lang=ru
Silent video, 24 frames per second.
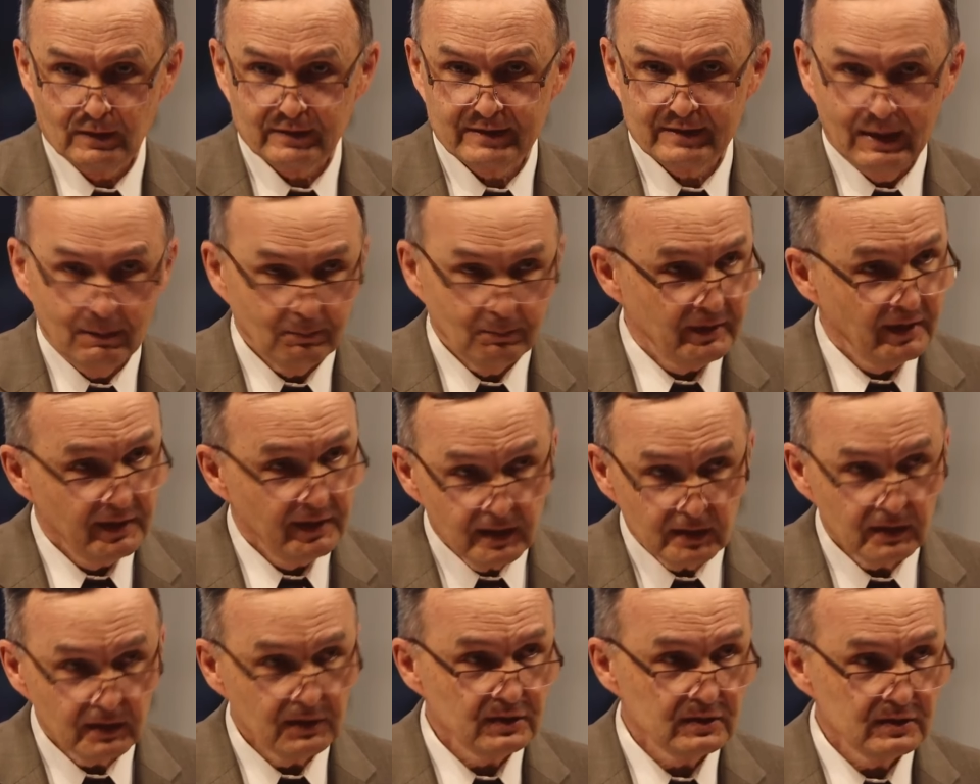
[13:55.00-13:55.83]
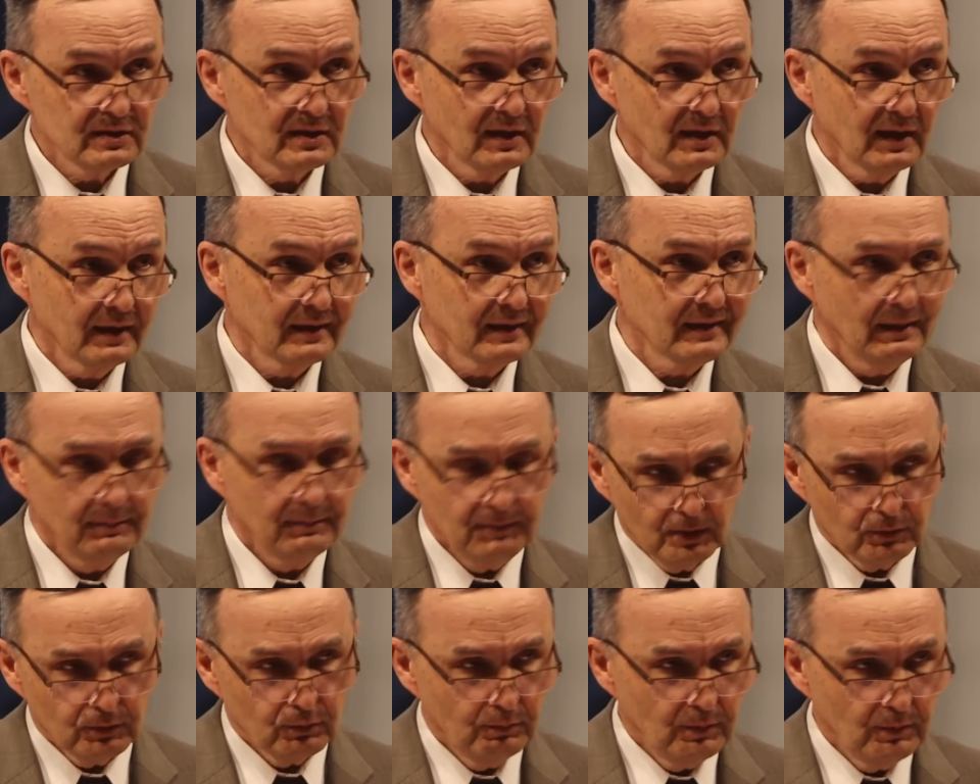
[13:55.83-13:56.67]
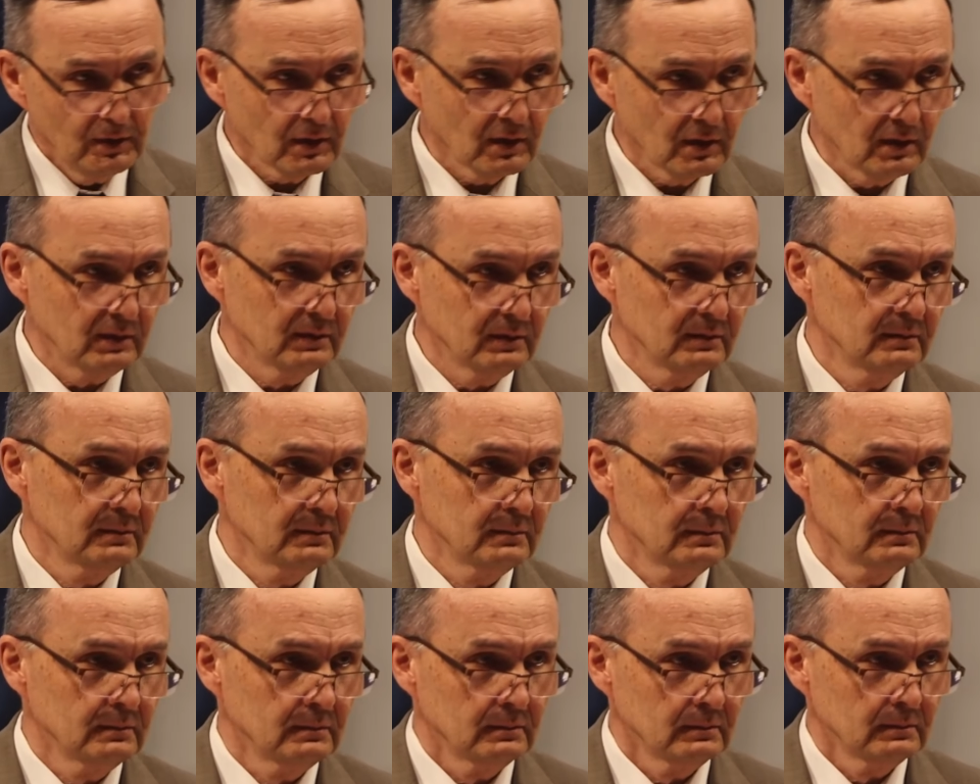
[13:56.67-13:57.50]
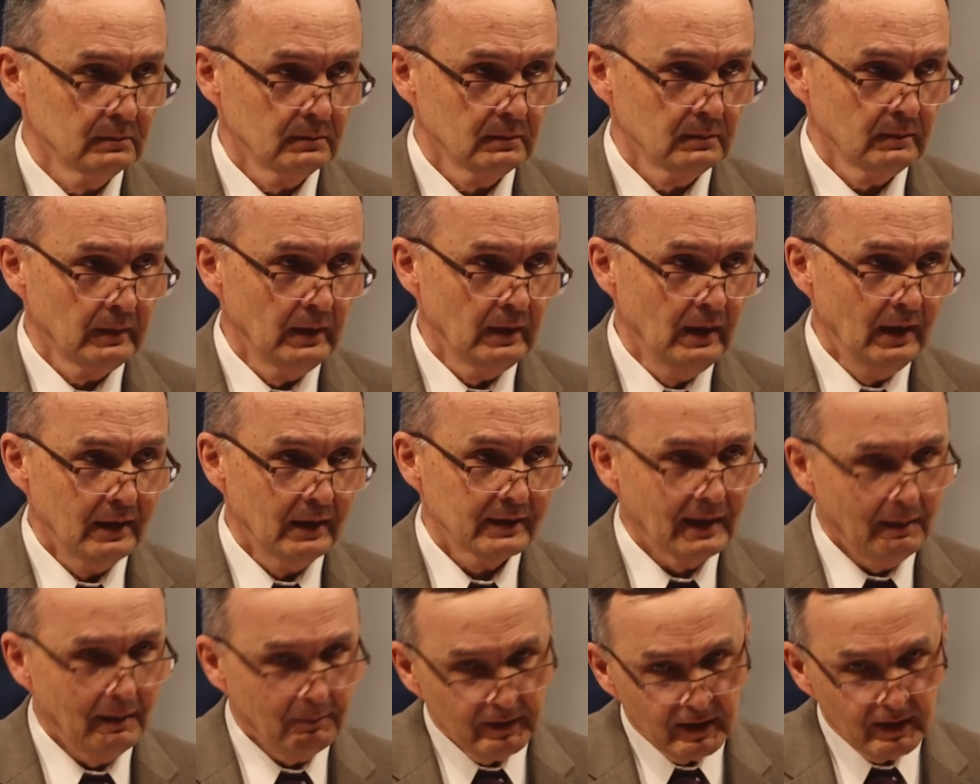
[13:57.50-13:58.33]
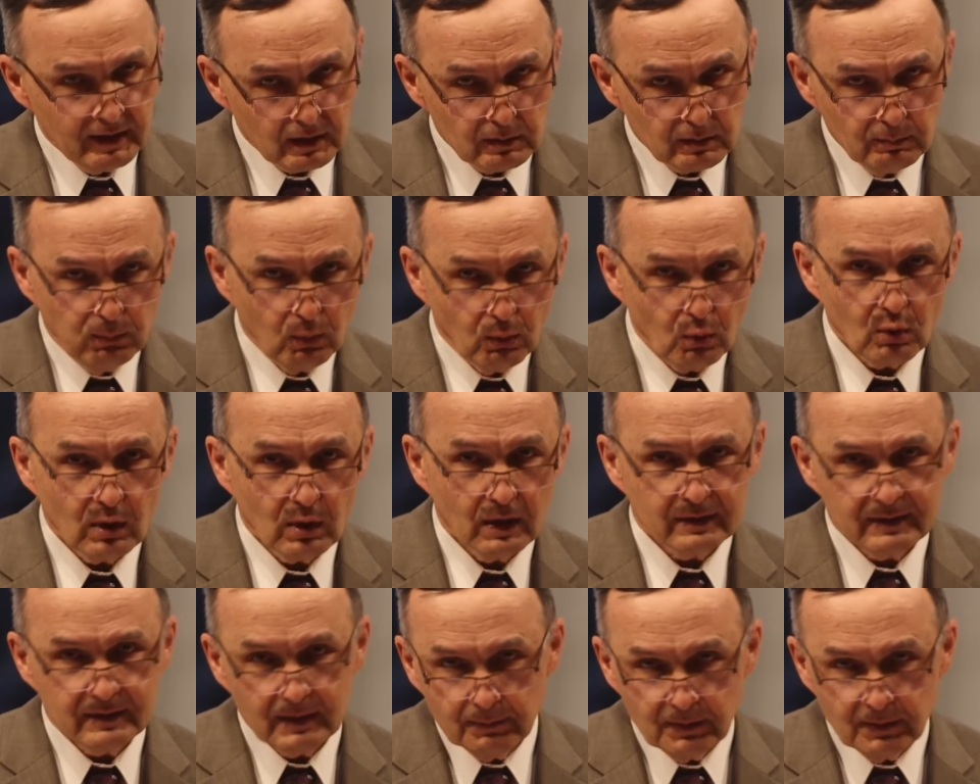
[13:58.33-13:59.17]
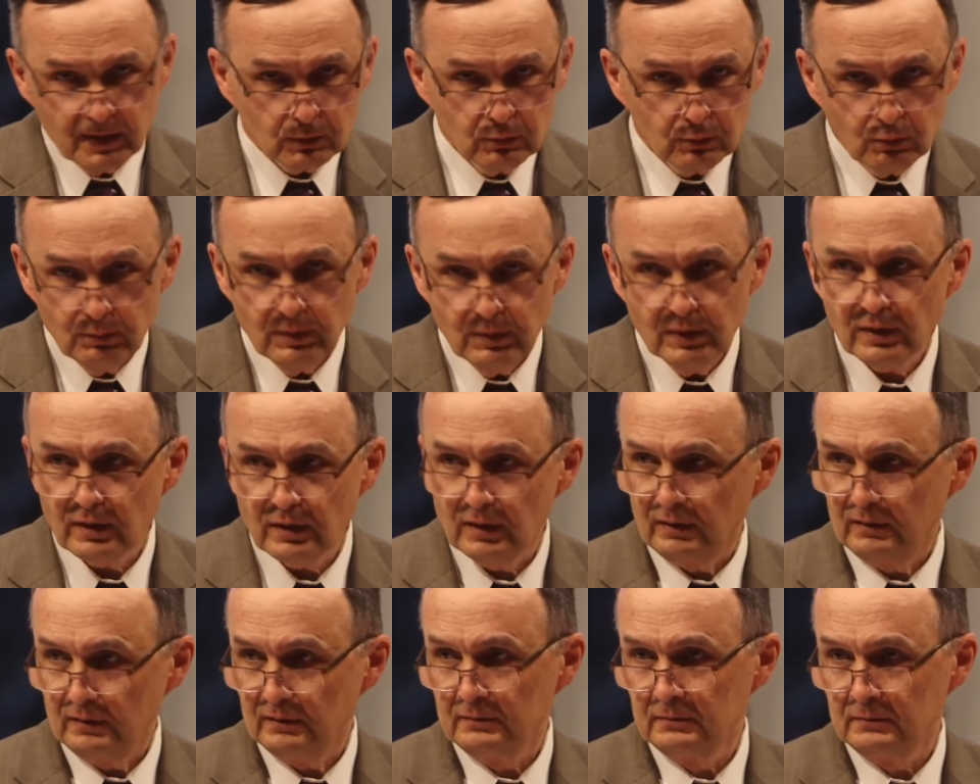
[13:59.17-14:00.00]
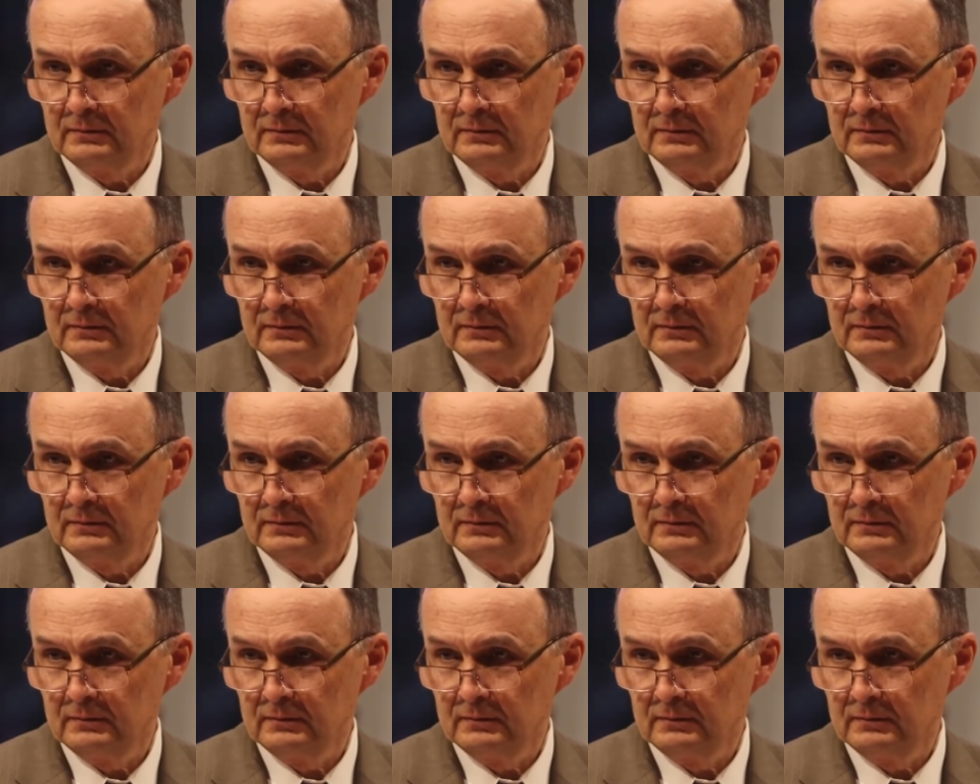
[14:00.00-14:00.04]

Там, где нет Христа, там нету мира. Там, где нет Бога, там нету мира.